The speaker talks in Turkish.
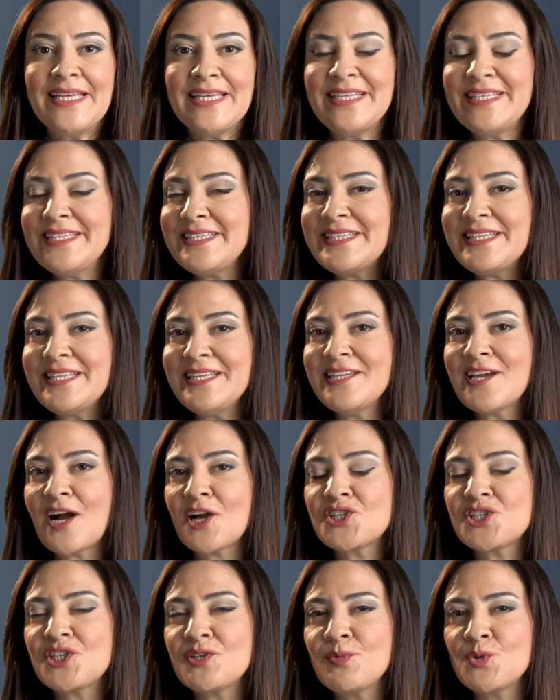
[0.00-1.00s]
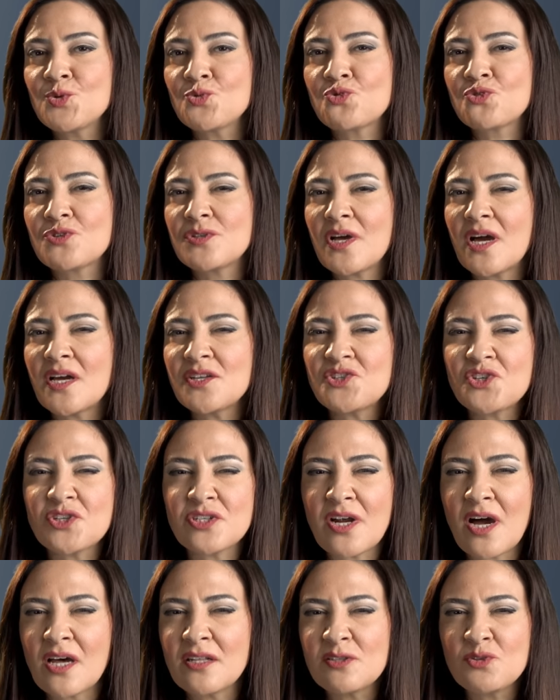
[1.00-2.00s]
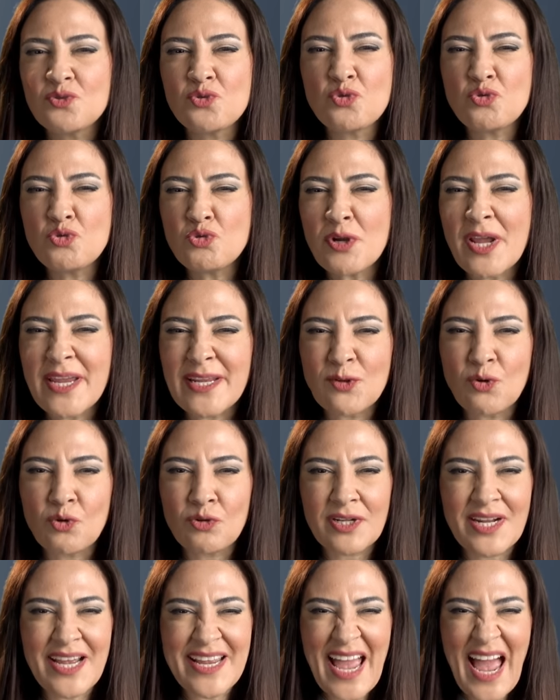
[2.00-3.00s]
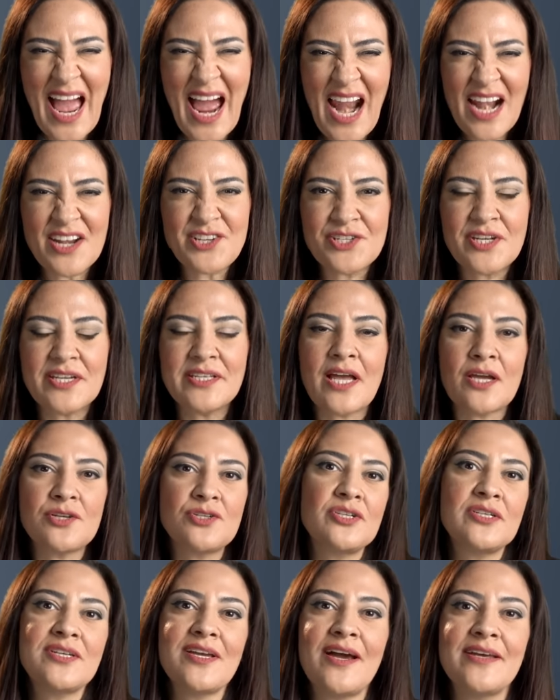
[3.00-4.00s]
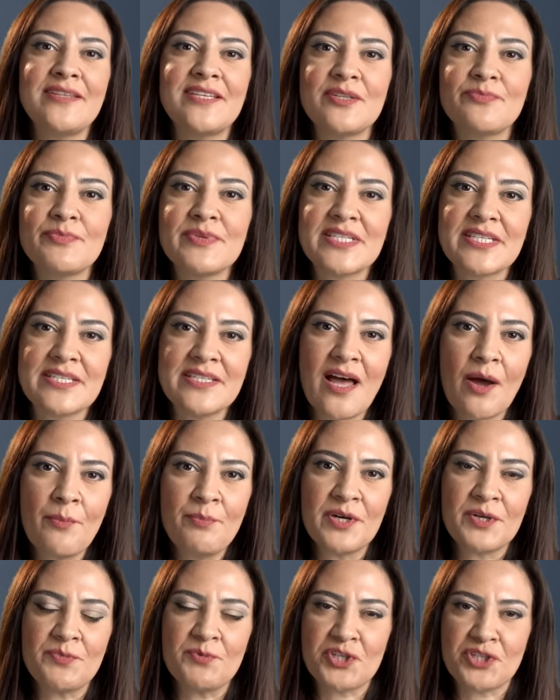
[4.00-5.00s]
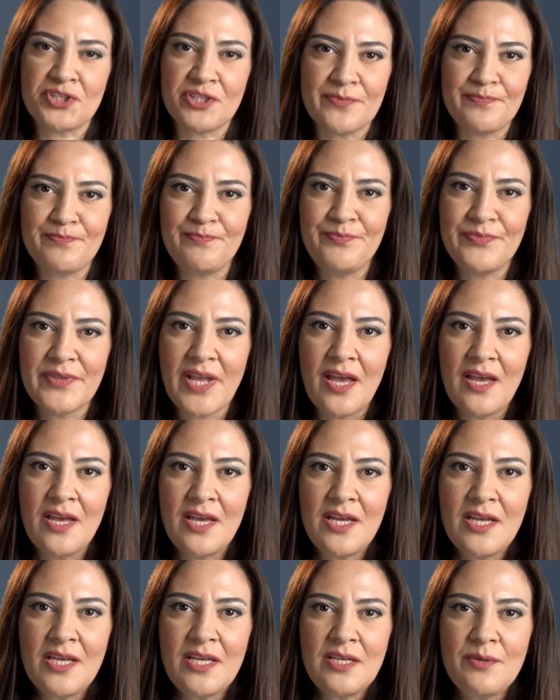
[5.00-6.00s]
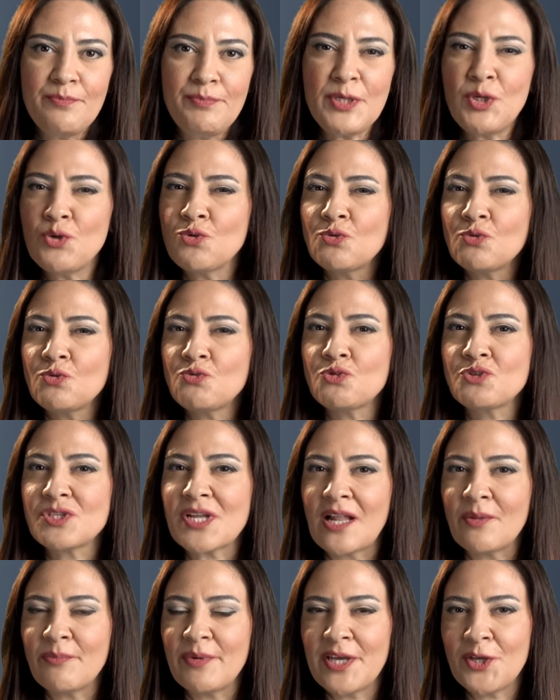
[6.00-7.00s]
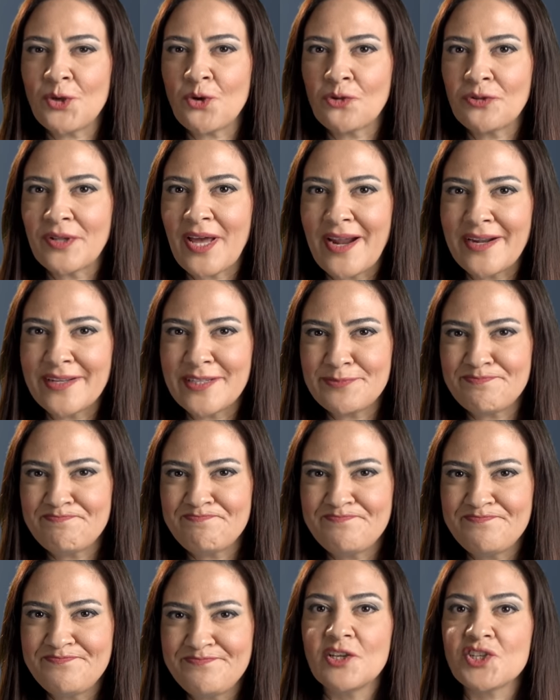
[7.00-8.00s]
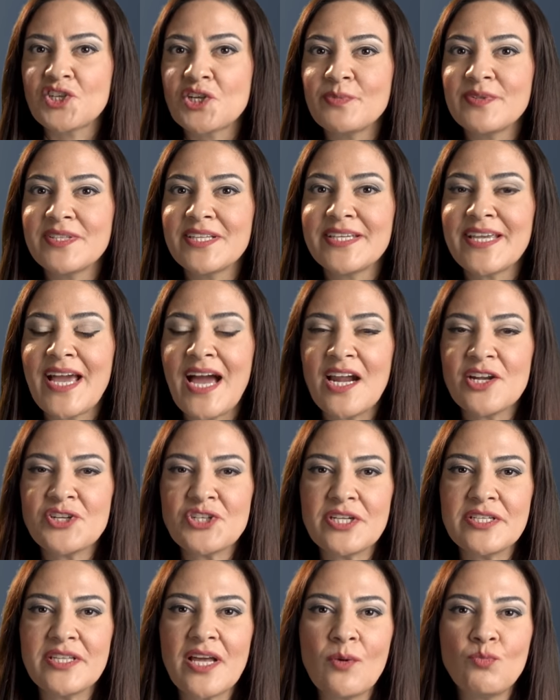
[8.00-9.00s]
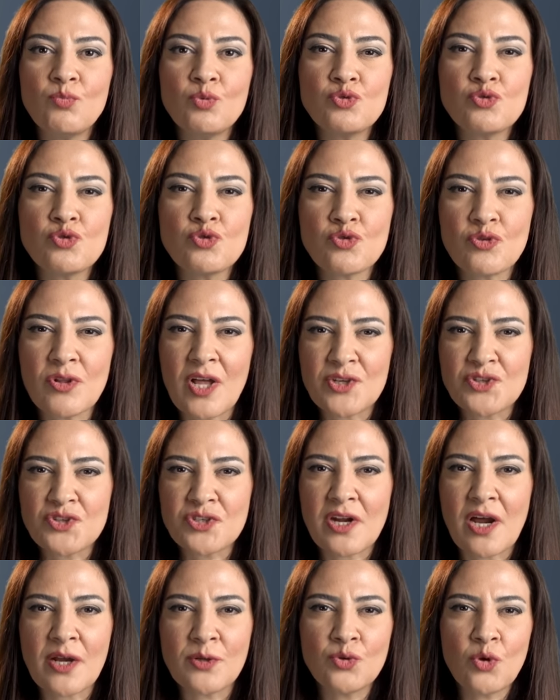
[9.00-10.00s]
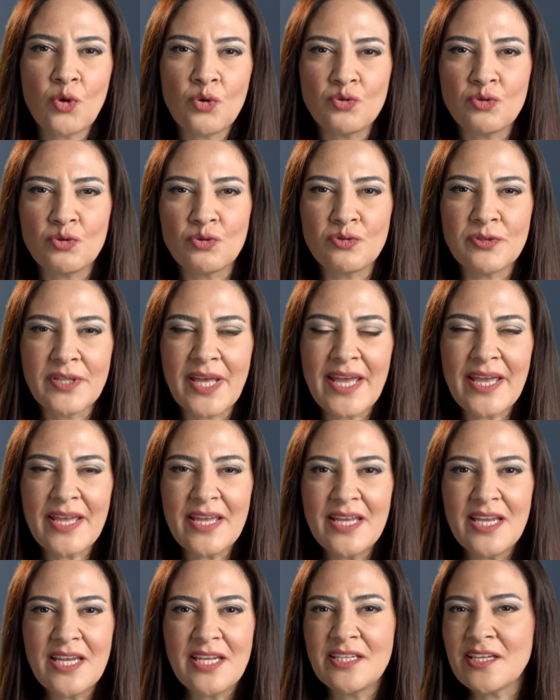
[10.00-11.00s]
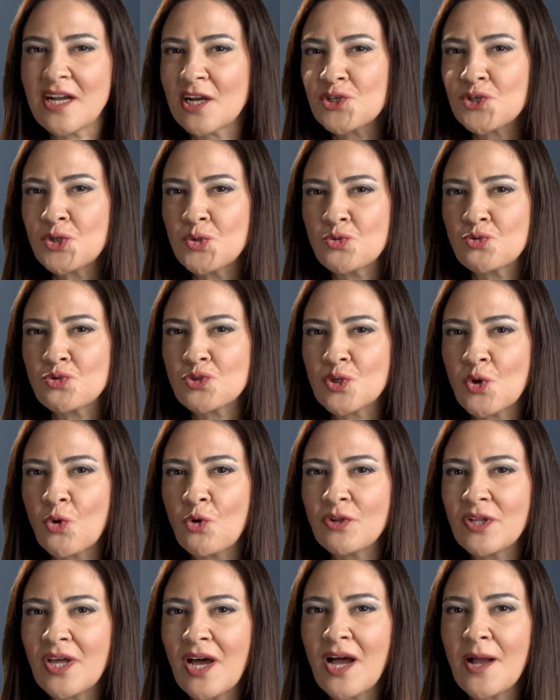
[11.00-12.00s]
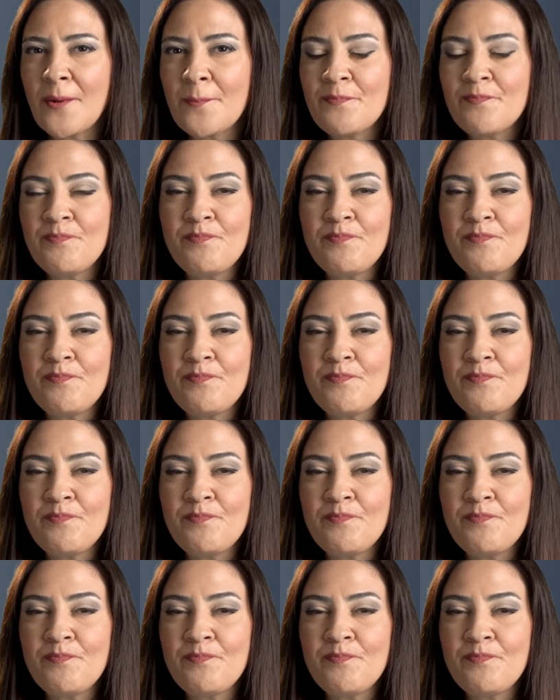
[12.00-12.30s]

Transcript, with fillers: Hintli yaşlı bir usta çırağının sürekli olarak her şeyden şikayet etmesinden bıkmıştı. Bir gün onu tuz almaya gönderdi. Yaşamındaki her şeyden mutsuz olan çırak döndüğünde yaşlı usta ona